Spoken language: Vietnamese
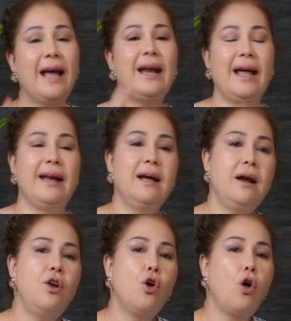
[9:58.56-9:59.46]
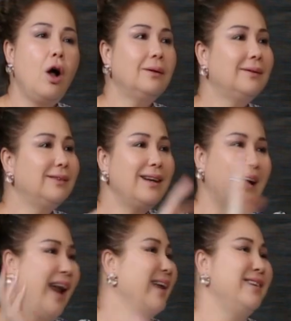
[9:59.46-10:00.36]
chai này đó nó có
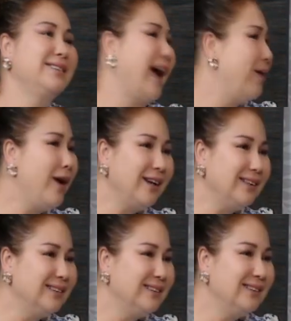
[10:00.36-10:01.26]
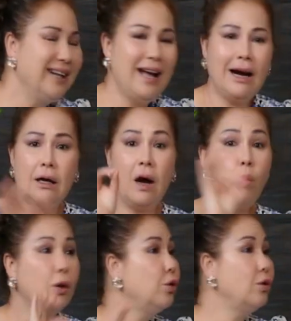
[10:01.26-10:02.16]
tất cả là dược thảo hết dạ.
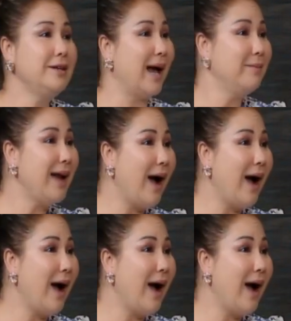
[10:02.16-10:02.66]
không có thuốc giảm